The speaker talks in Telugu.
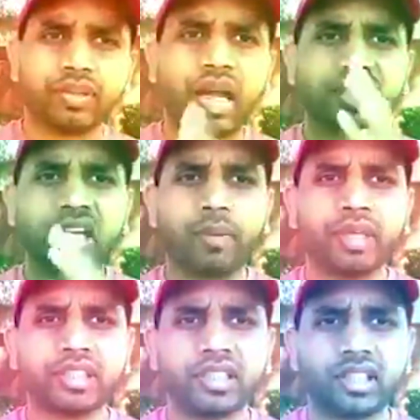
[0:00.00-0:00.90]

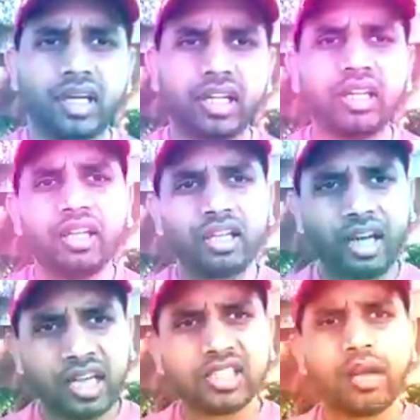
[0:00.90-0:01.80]
రాజీనామా చేయించండి
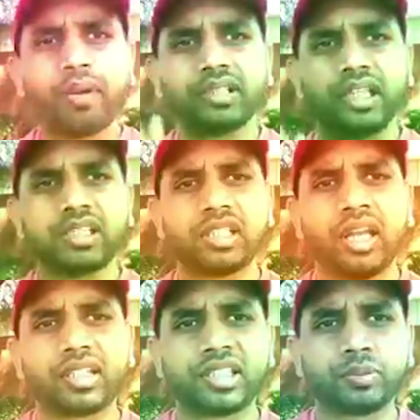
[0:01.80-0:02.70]
రాజీనామాకు చేయించి
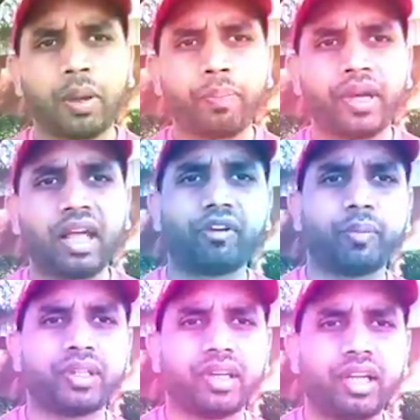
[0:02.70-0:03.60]
ఎలక్షన్స్ పంపించండి అరవై
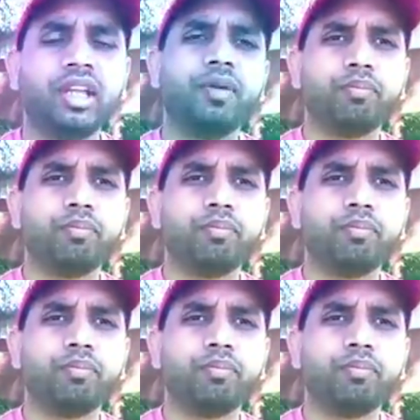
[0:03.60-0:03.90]
మందిని